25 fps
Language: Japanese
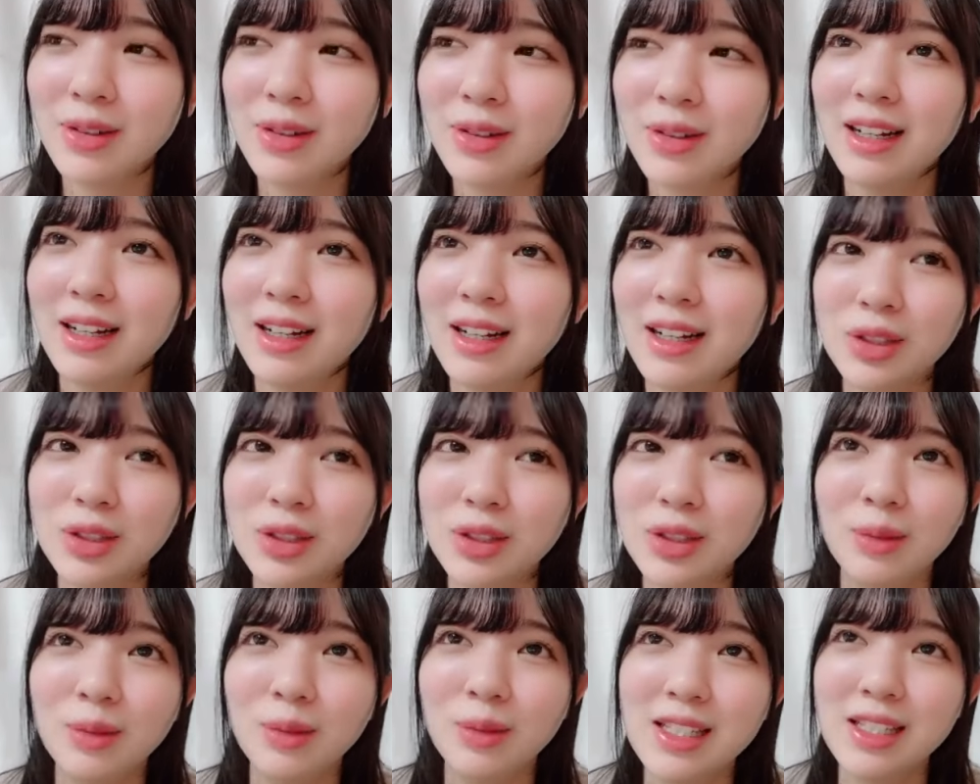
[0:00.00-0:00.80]
すごくな
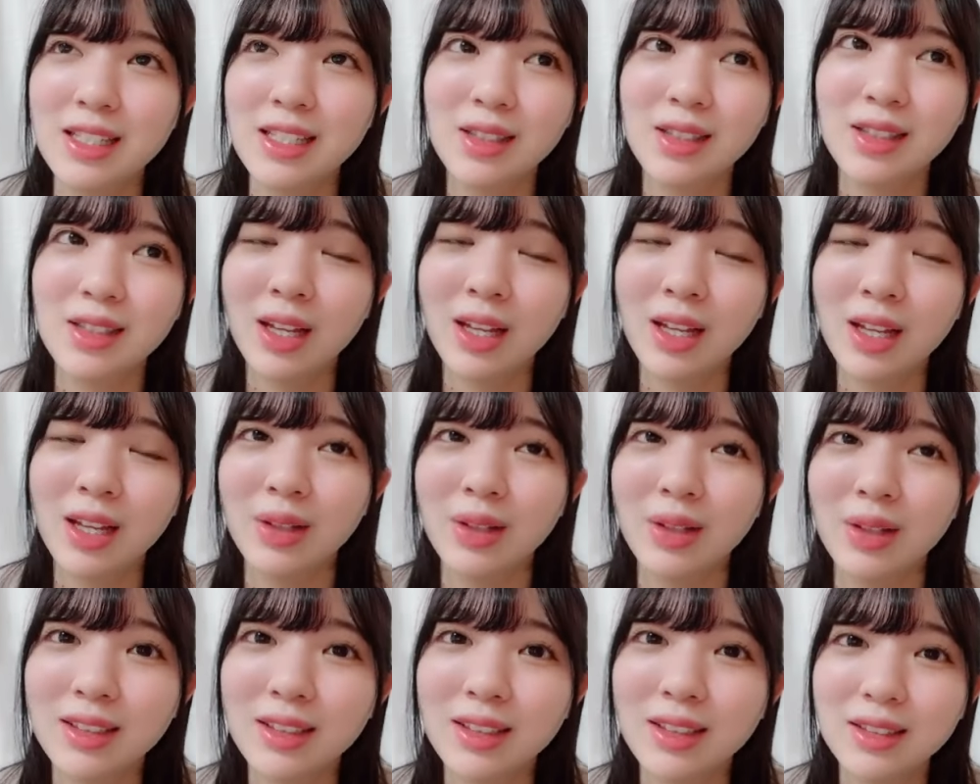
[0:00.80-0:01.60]
い
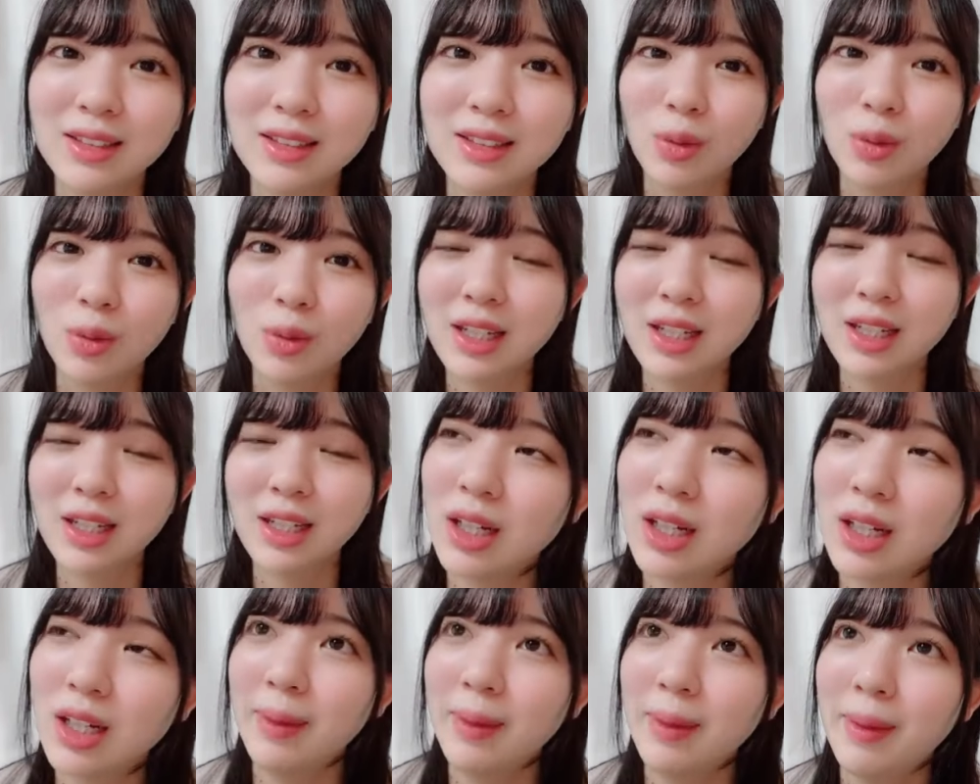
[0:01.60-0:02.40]
あの
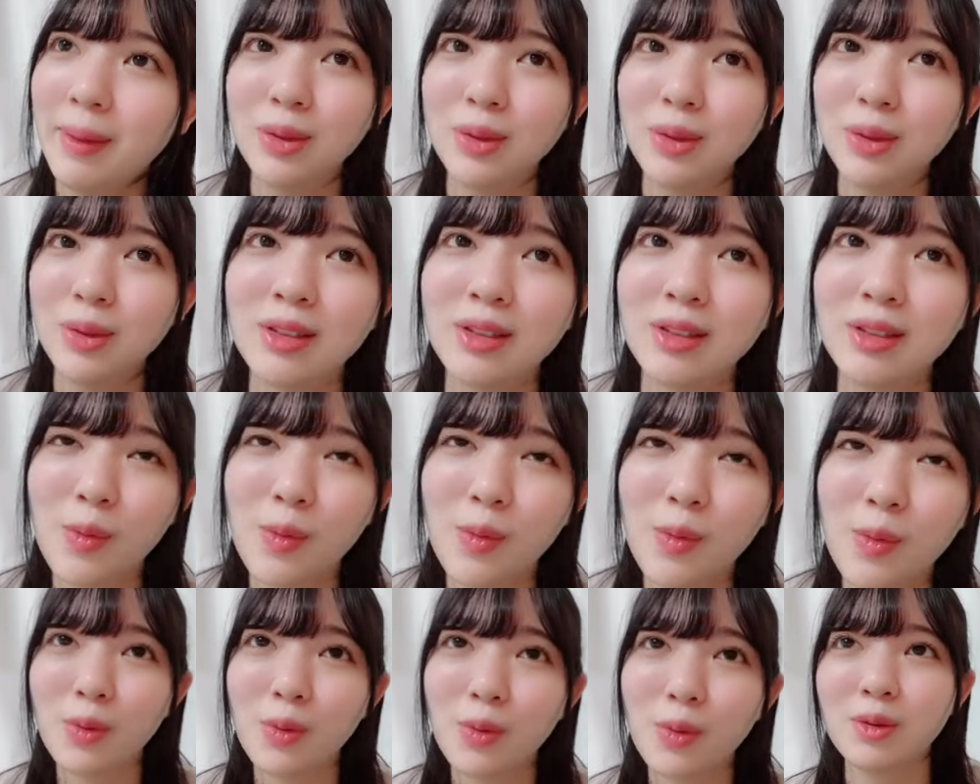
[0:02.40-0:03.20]

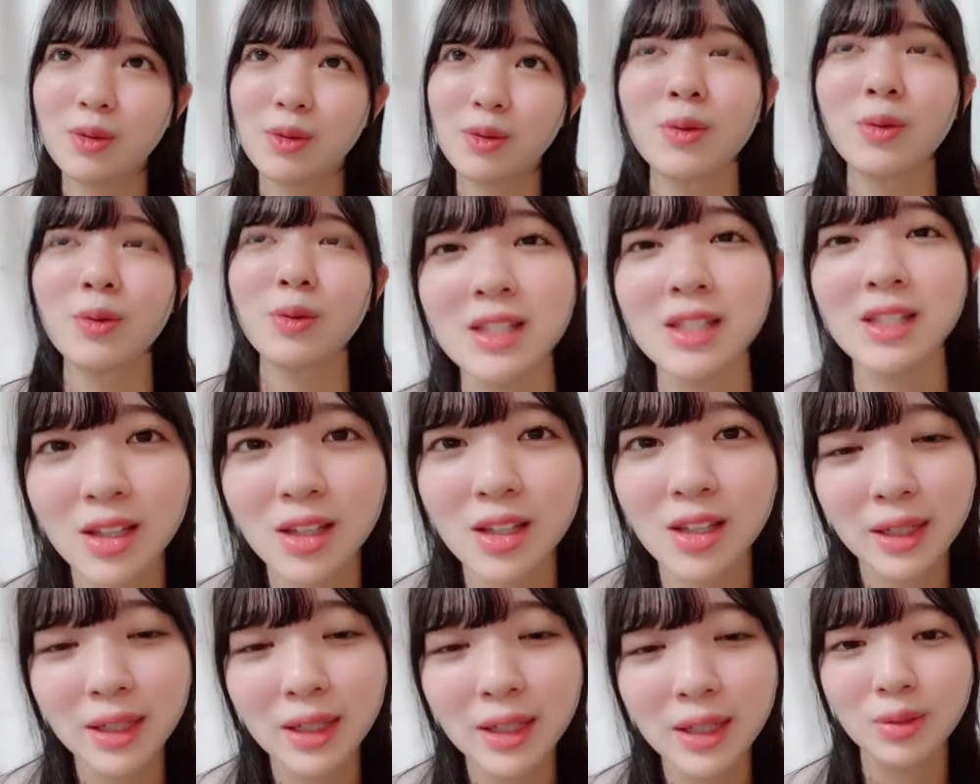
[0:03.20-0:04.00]
私がこれ斎
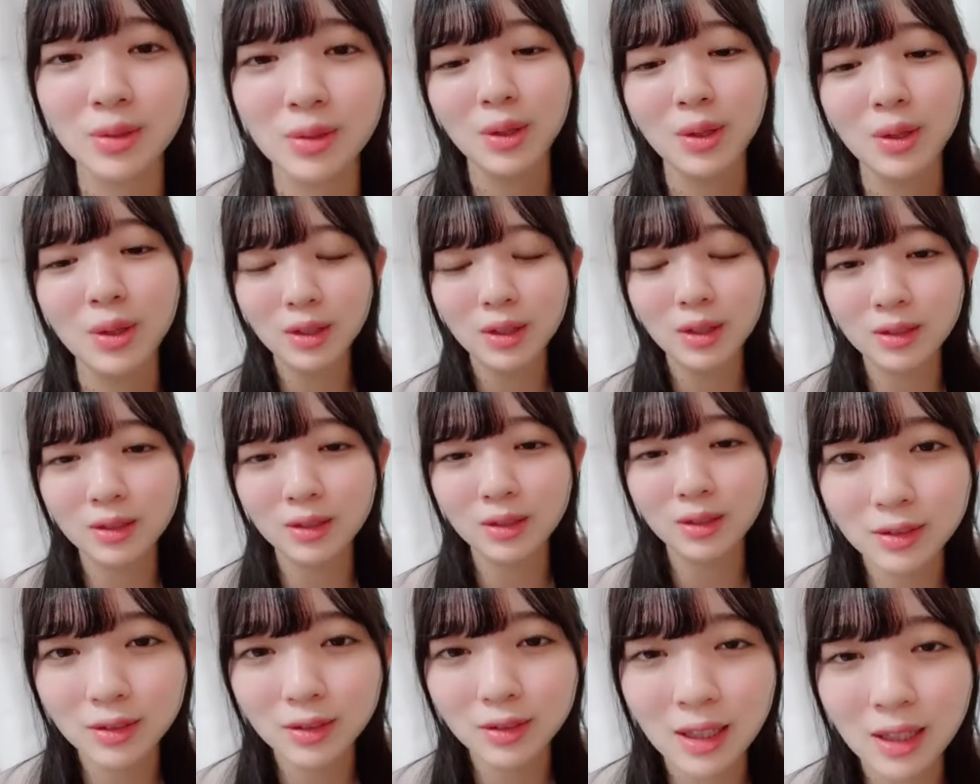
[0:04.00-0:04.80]
藤渚さんと
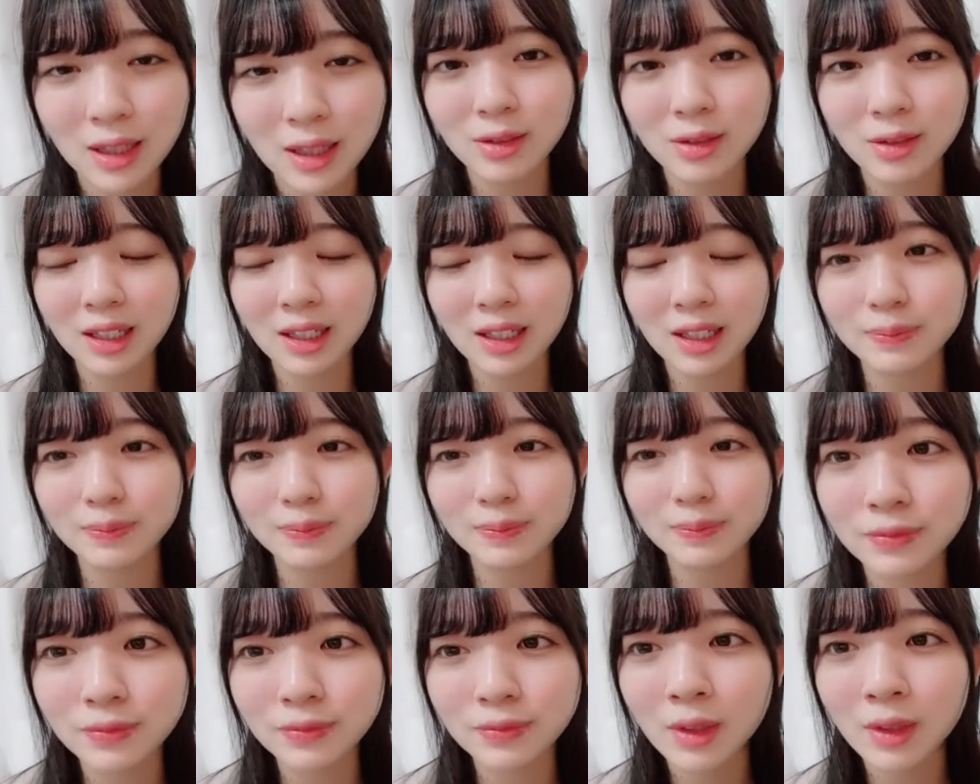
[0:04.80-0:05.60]
遭遇したお
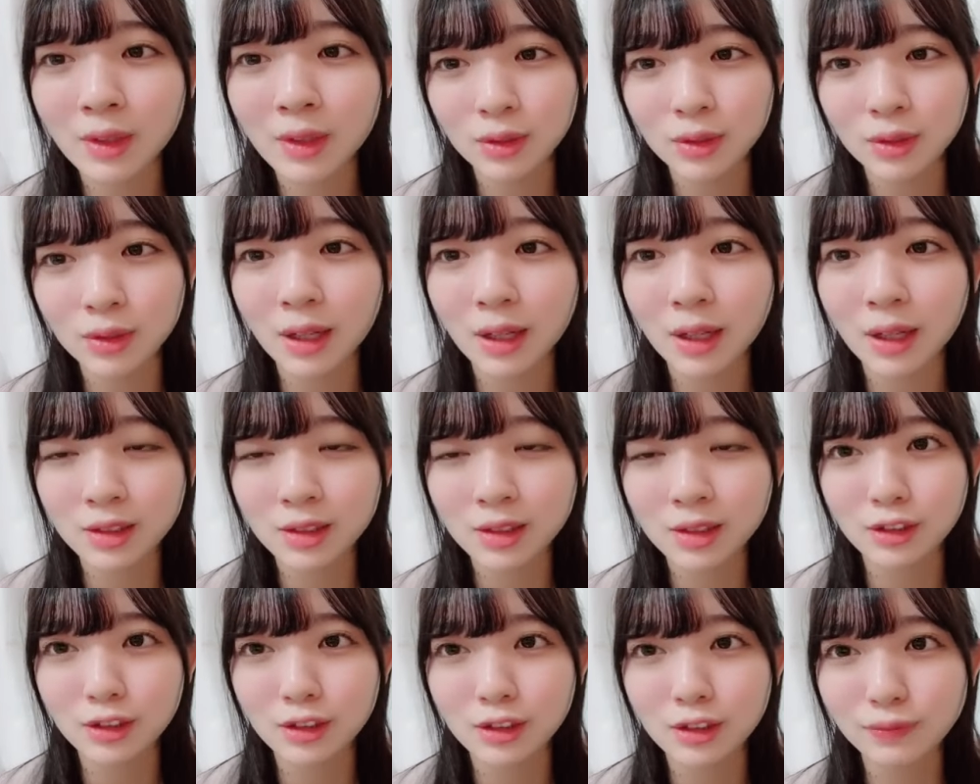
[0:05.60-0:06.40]
話なんだけど